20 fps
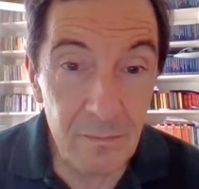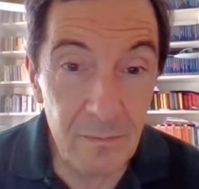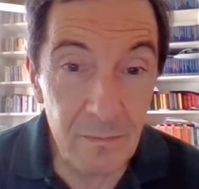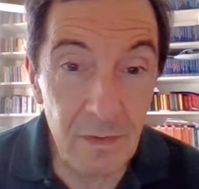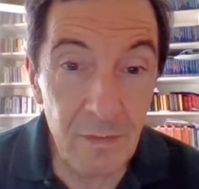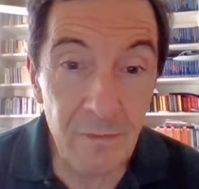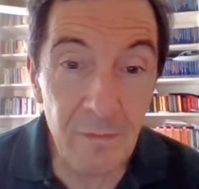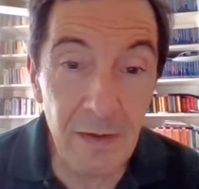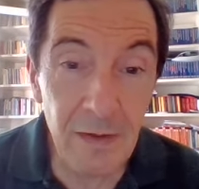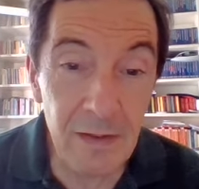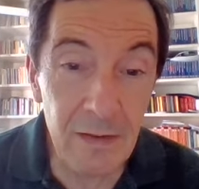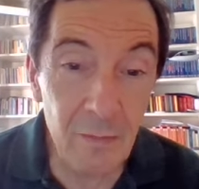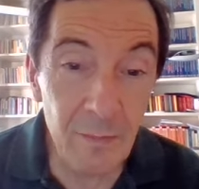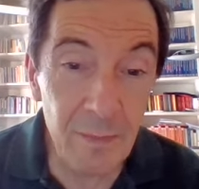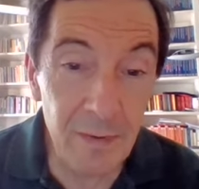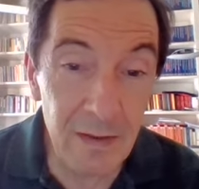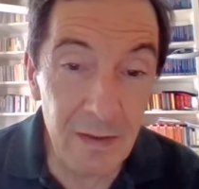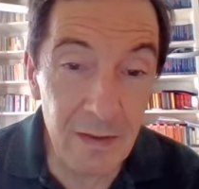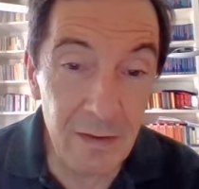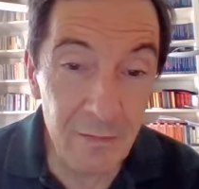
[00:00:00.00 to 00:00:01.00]
D'inverno
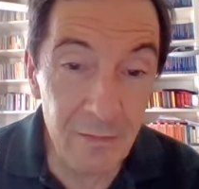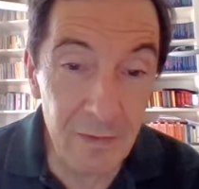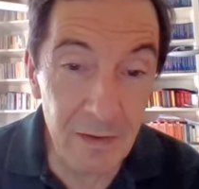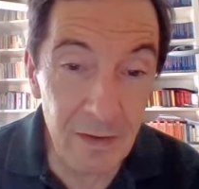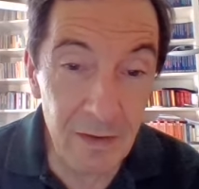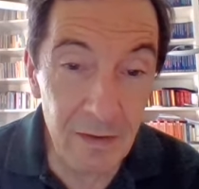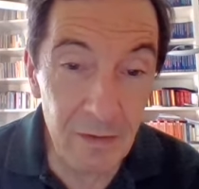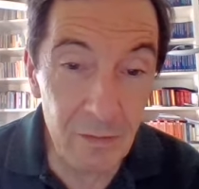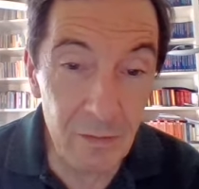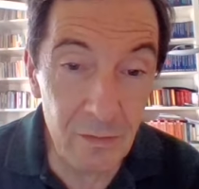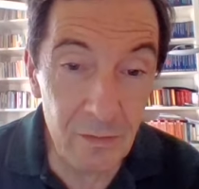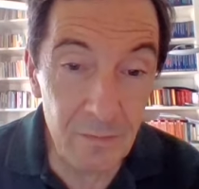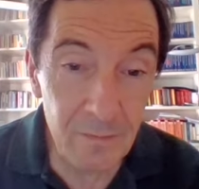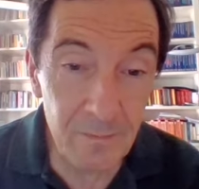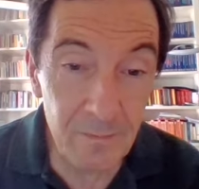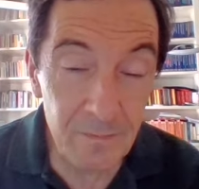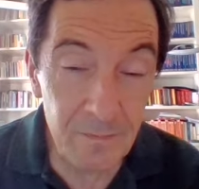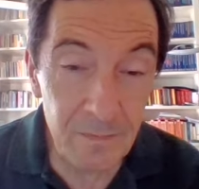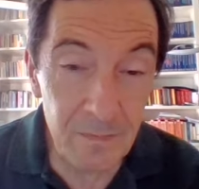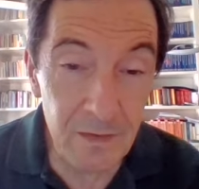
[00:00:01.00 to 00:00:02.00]
perché è freddo,
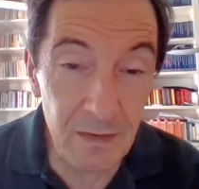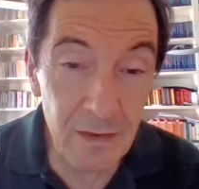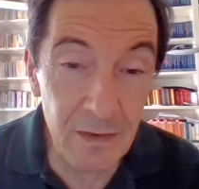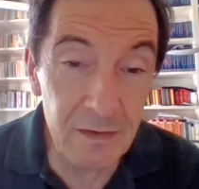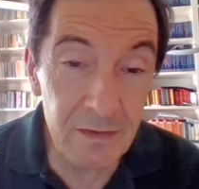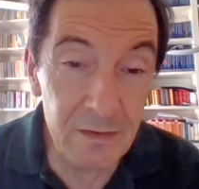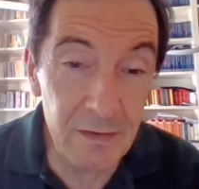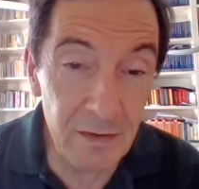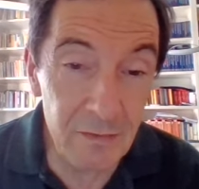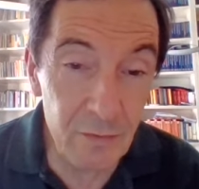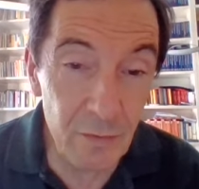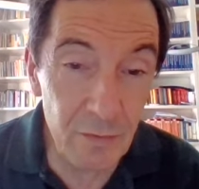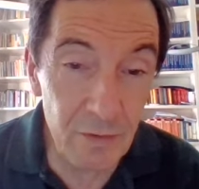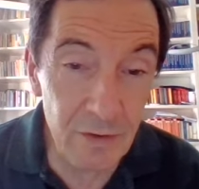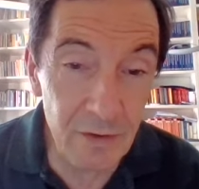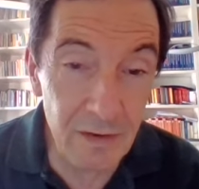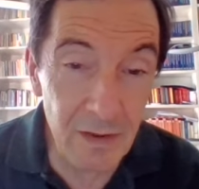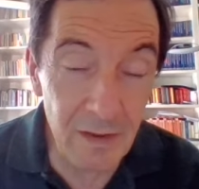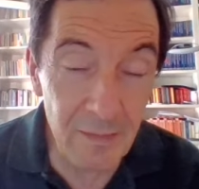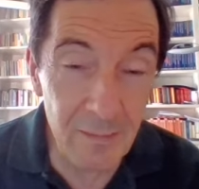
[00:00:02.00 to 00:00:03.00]
nelle stagioni
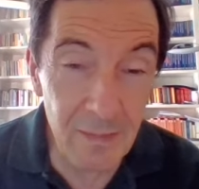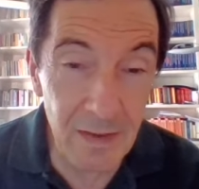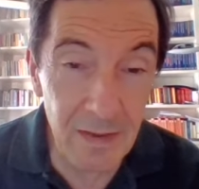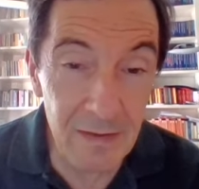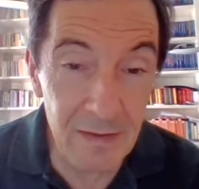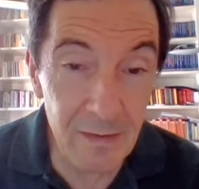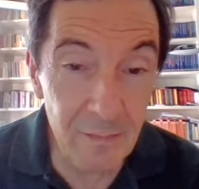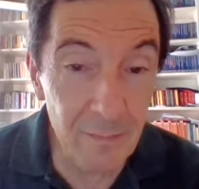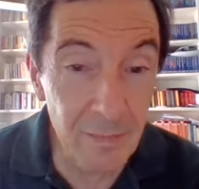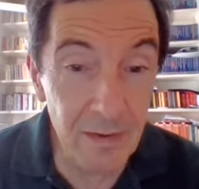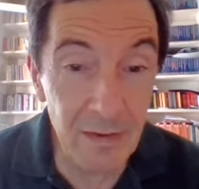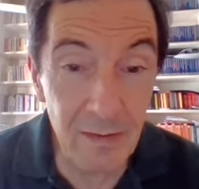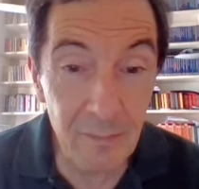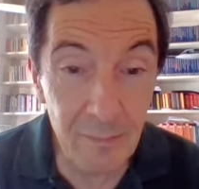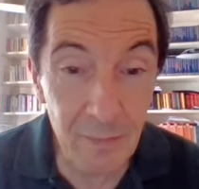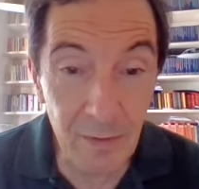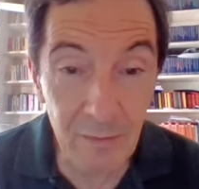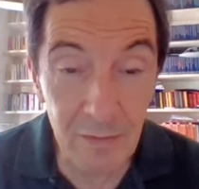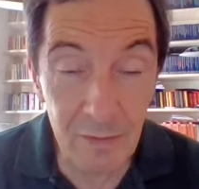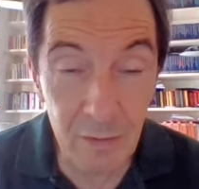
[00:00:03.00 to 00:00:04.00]
intermedie perché
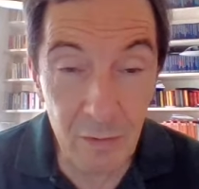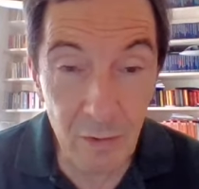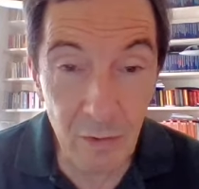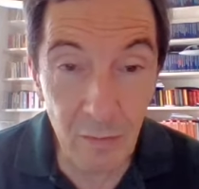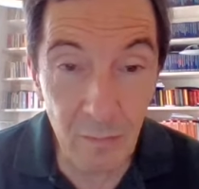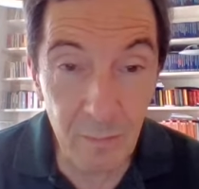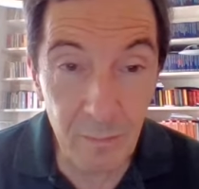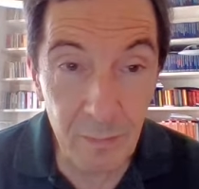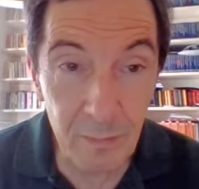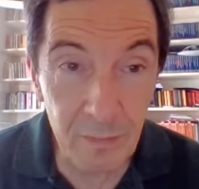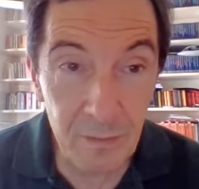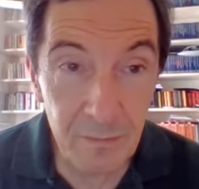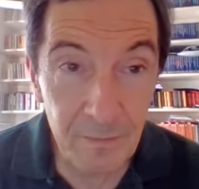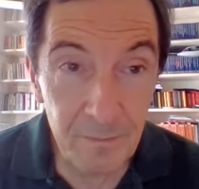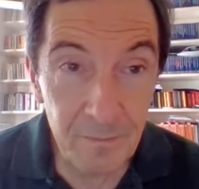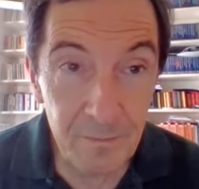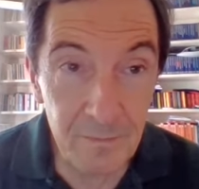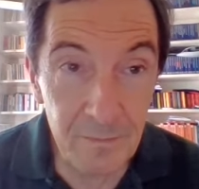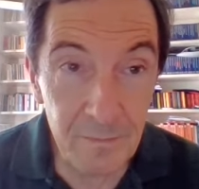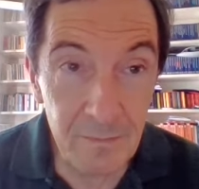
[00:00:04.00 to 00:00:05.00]
piove troppo,
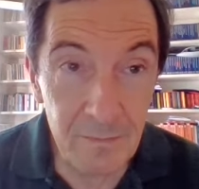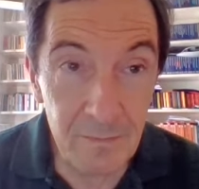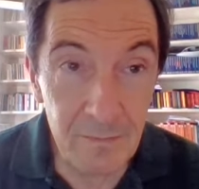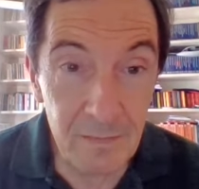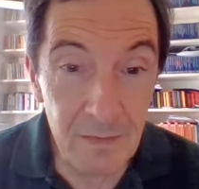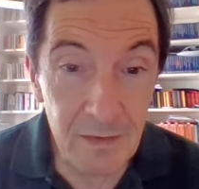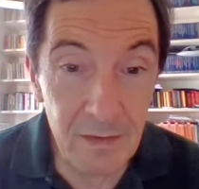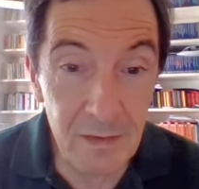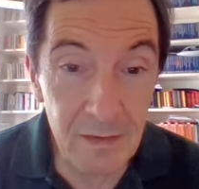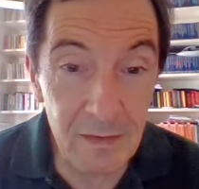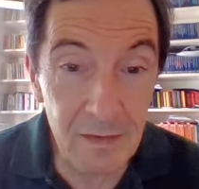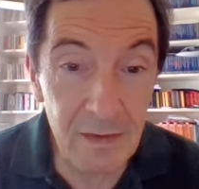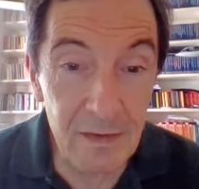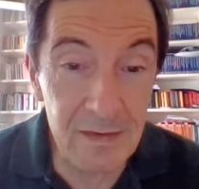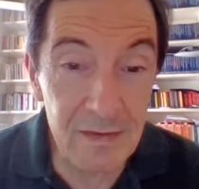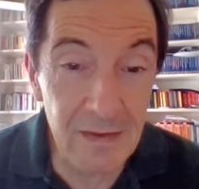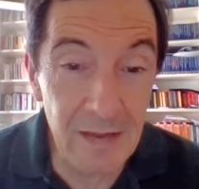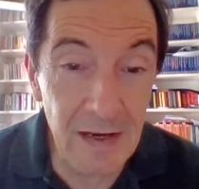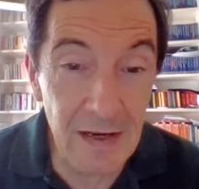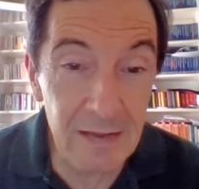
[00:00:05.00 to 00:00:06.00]

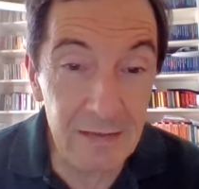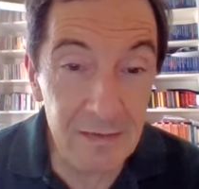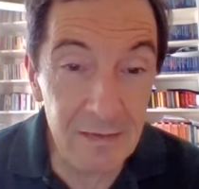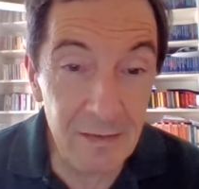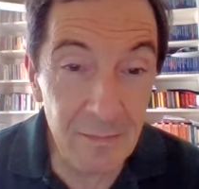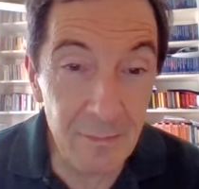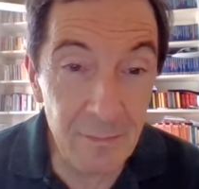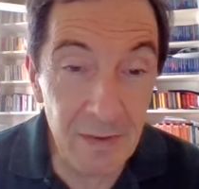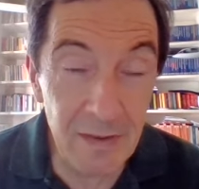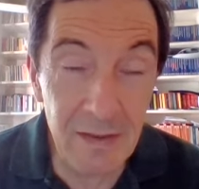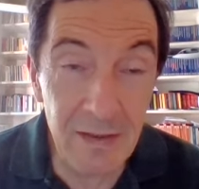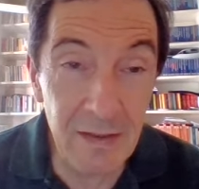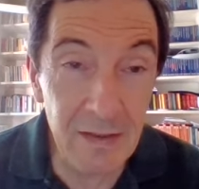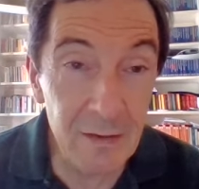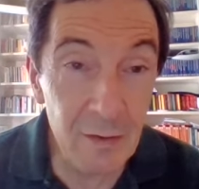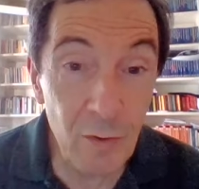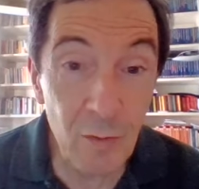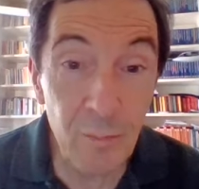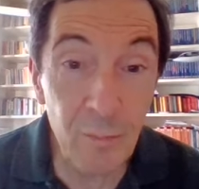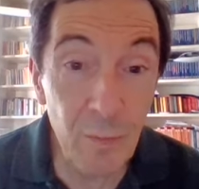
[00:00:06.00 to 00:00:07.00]
d'estate perché
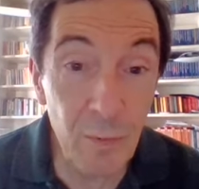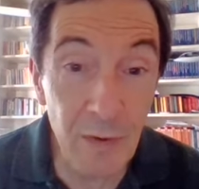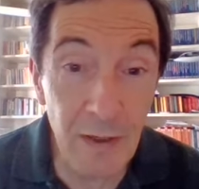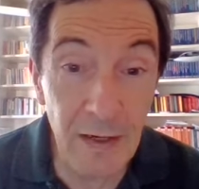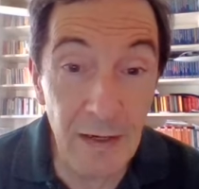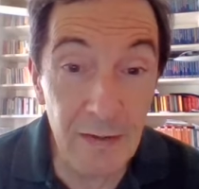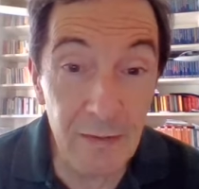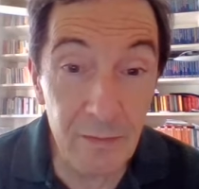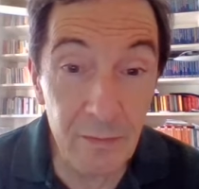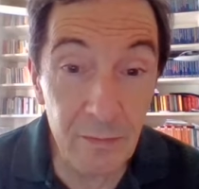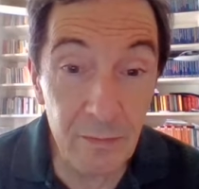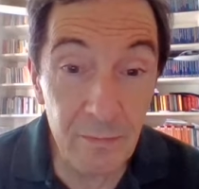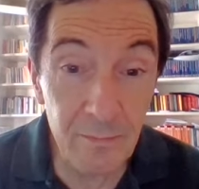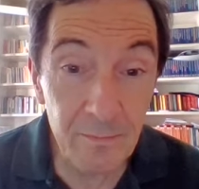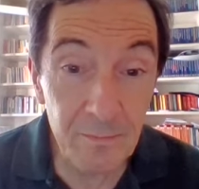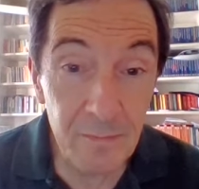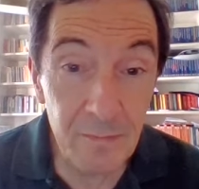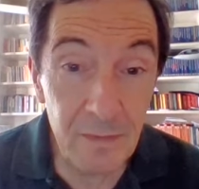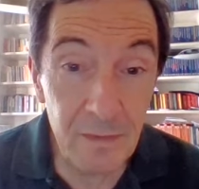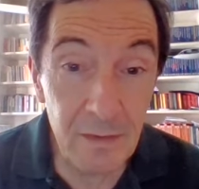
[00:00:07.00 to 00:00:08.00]
è troppo caldo.
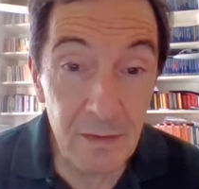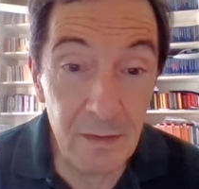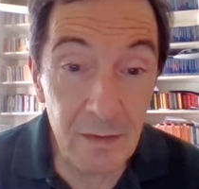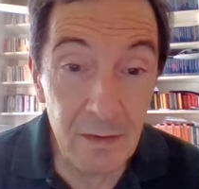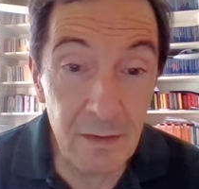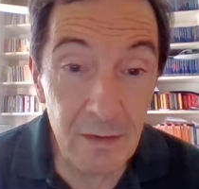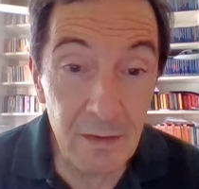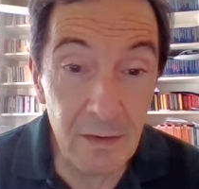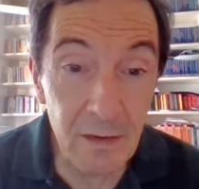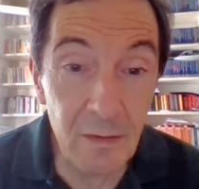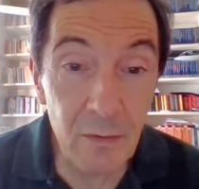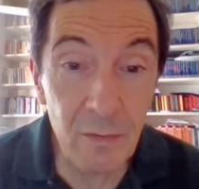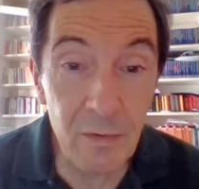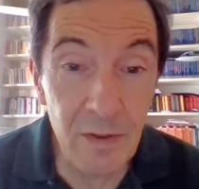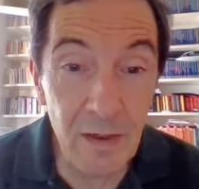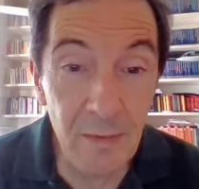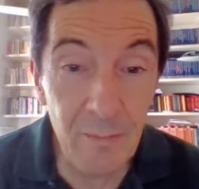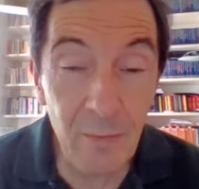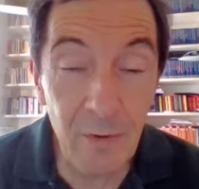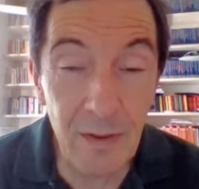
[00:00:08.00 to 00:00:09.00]
E
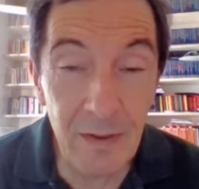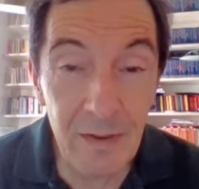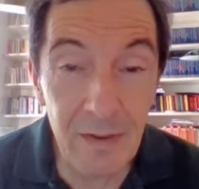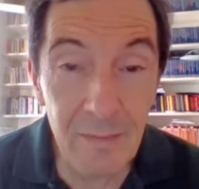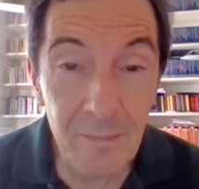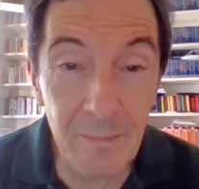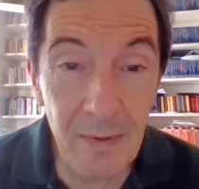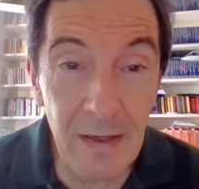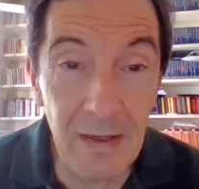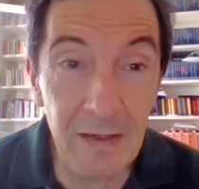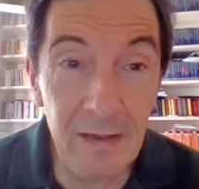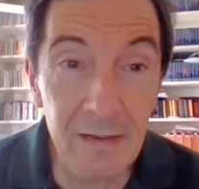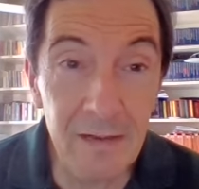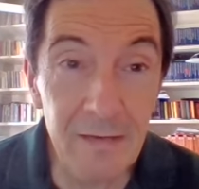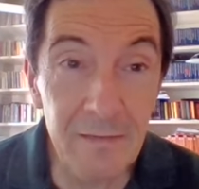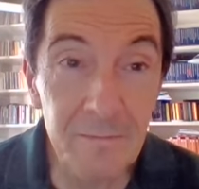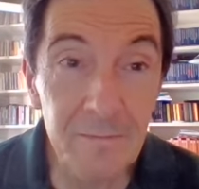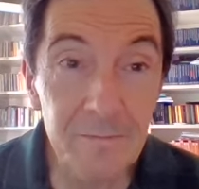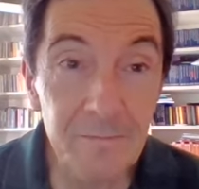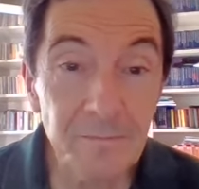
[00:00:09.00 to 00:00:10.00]
corriamo ai
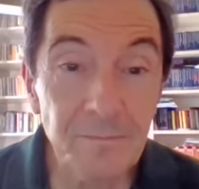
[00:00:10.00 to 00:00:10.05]
ripari